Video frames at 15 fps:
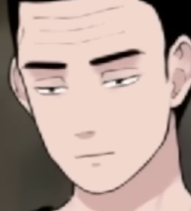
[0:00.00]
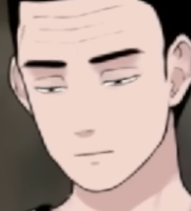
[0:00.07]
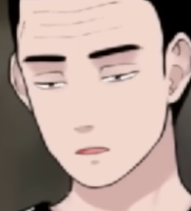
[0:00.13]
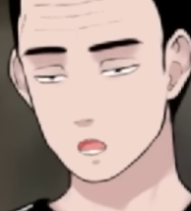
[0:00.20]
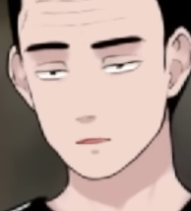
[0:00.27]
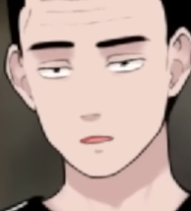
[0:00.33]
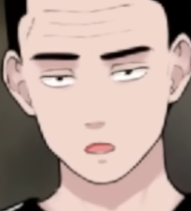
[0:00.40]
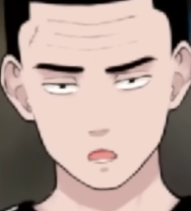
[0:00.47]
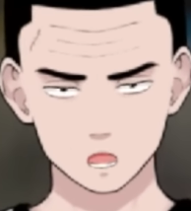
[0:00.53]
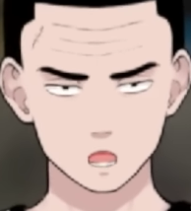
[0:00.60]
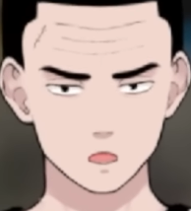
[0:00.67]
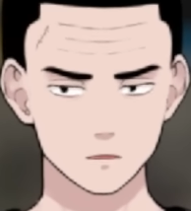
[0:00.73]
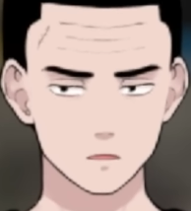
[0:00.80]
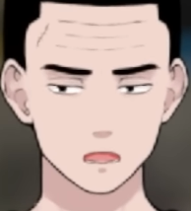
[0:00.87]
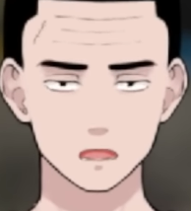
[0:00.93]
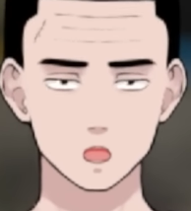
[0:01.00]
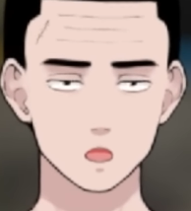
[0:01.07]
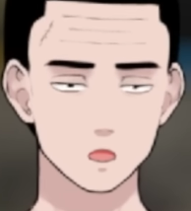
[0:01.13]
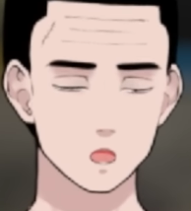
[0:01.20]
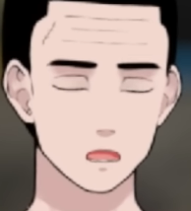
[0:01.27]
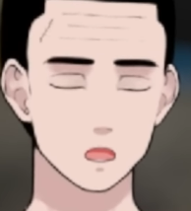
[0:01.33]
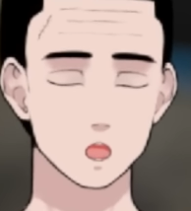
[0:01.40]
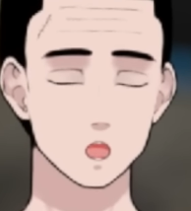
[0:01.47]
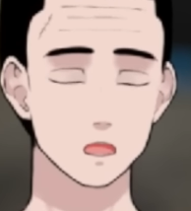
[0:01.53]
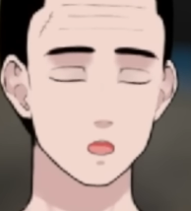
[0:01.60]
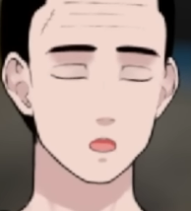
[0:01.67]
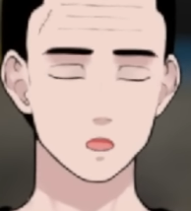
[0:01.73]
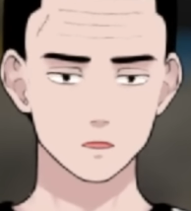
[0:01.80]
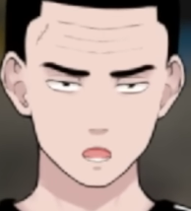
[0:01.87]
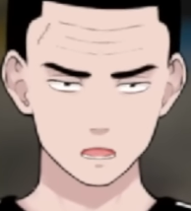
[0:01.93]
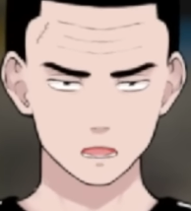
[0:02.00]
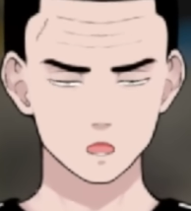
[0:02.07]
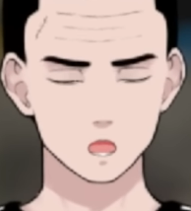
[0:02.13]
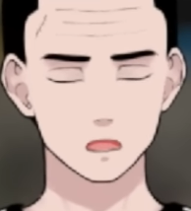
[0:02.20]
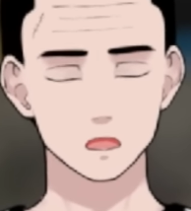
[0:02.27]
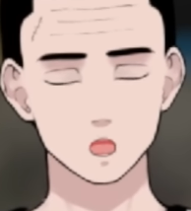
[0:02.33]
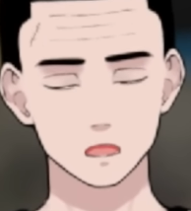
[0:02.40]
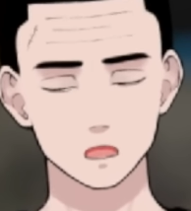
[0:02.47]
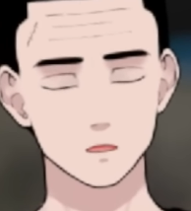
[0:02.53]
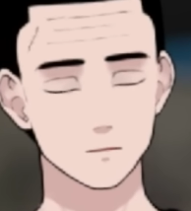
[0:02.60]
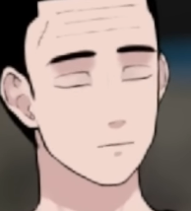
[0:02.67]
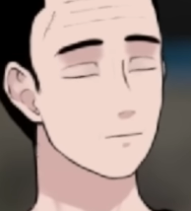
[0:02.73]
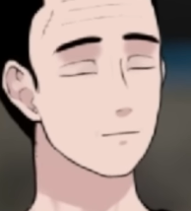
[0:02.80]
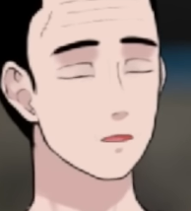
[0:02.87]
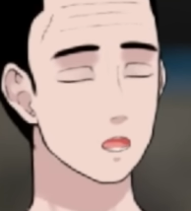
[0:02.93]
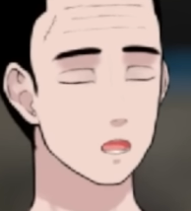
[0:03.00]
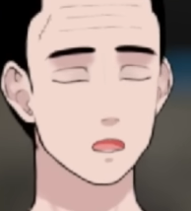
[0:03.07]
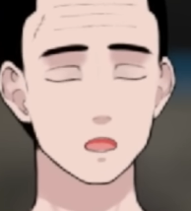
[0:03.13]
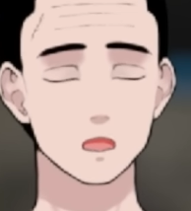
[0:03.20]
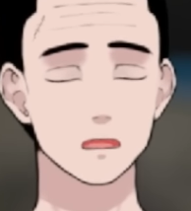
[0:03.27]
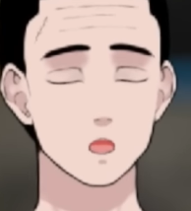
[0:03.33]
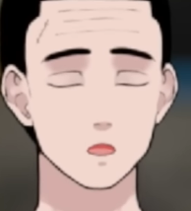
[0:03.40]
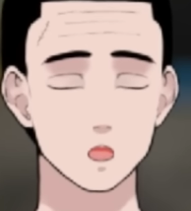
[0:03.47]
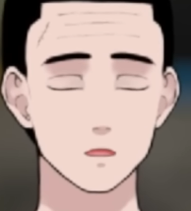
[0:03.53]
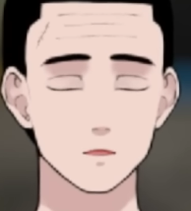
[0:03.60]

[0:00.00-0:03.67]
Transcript: でも、周りの大人、やめなさい、これ、うん、気に入ってるもん。